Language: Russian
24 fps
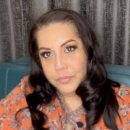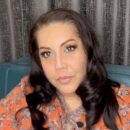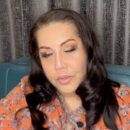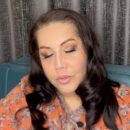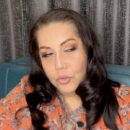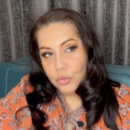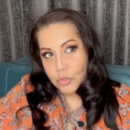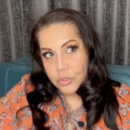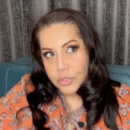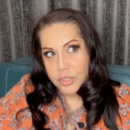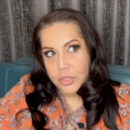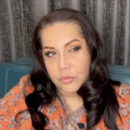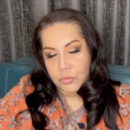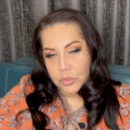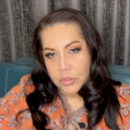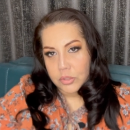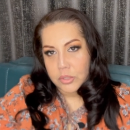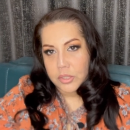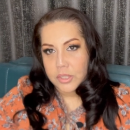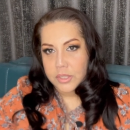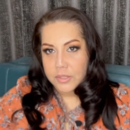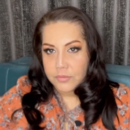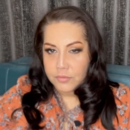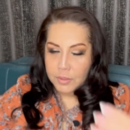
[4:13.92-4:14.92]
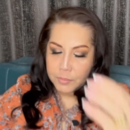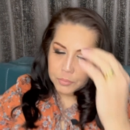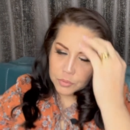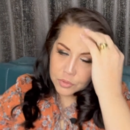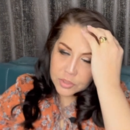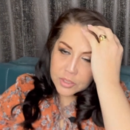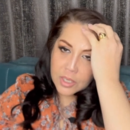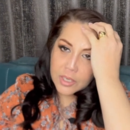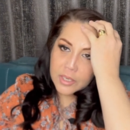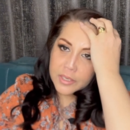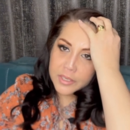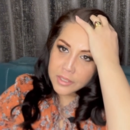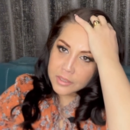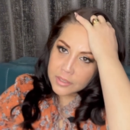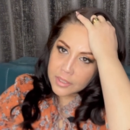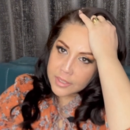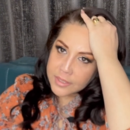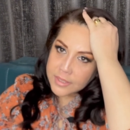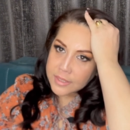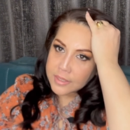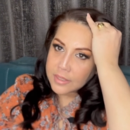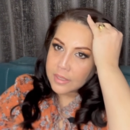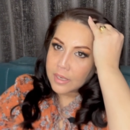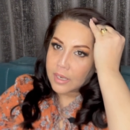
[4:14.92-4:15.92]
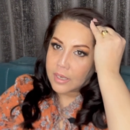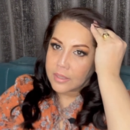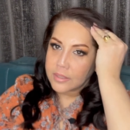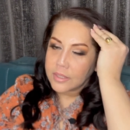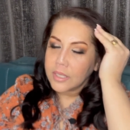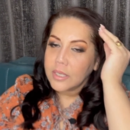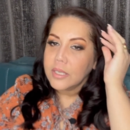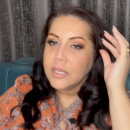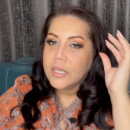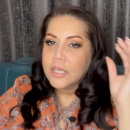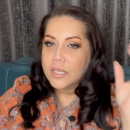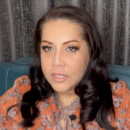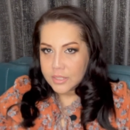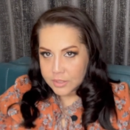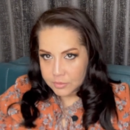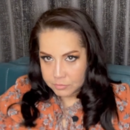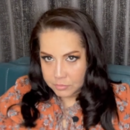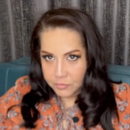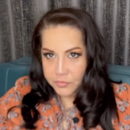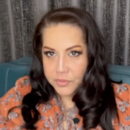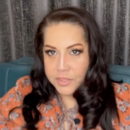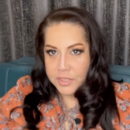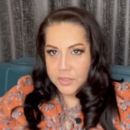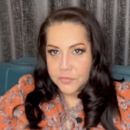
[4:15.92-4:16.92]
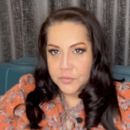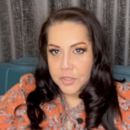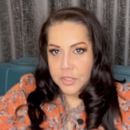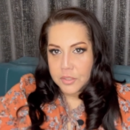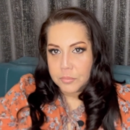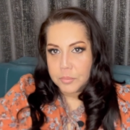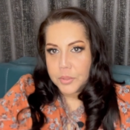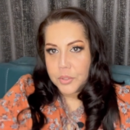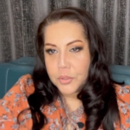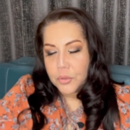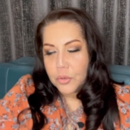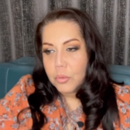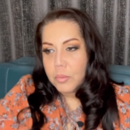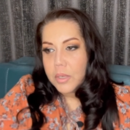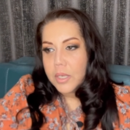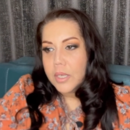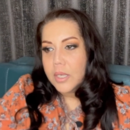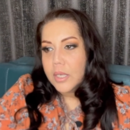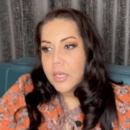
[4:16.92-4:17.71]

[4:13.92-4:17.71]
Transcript: То есть это вот есть вопрос конкретно о деньгах, да, если мы в цифрах берем,